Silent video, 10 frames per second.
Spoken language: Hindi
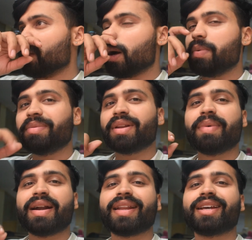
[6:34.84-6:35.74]
अभी मेरे
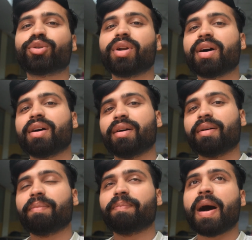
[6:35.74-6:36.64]
बैटरी का थोड़ा
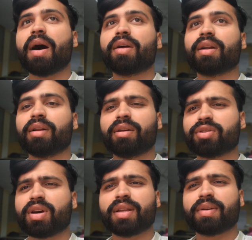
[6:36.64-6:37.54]
पावर
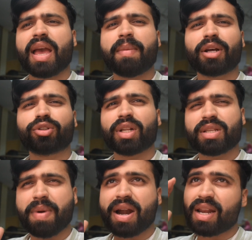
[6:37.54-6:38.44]
सॉरी कैमरा का थोड़ा
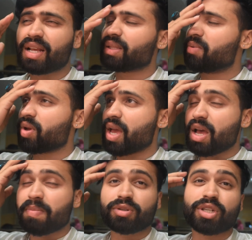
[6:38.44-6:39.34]
सा बैटरी खत्म हो गया
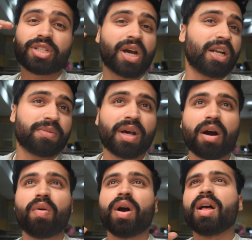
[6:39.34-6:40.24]
है मैं उसे चार्ज में
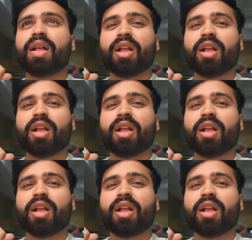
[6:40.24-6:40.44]
लगाऊंगा